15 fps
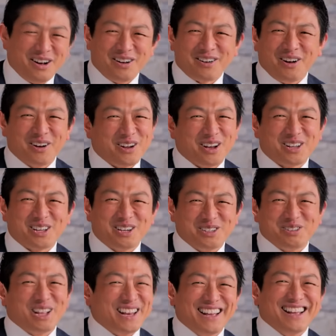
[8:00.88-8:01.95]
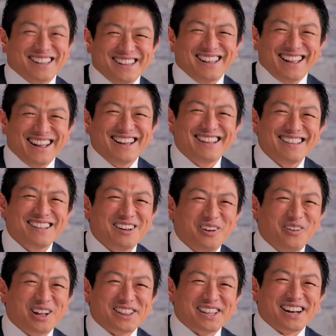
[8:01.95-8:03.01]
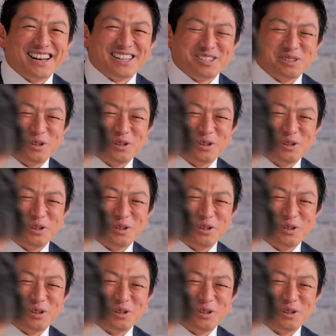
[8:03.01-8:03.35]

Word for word: や、考え方が一緒だねって、終わってから